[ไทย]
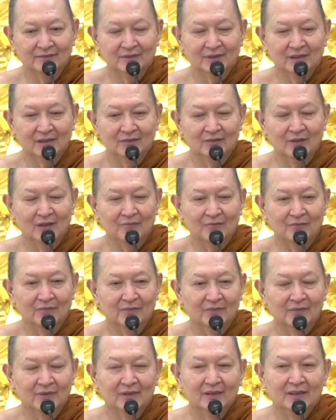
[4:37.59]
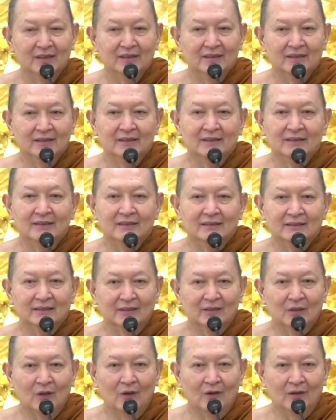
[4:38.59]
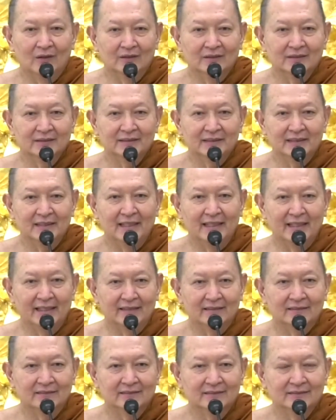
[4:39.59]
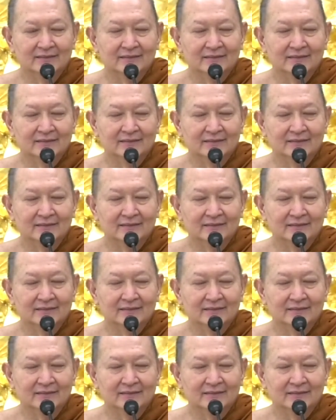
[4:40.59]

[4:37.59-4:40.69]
เพื่อความสนองกิเลส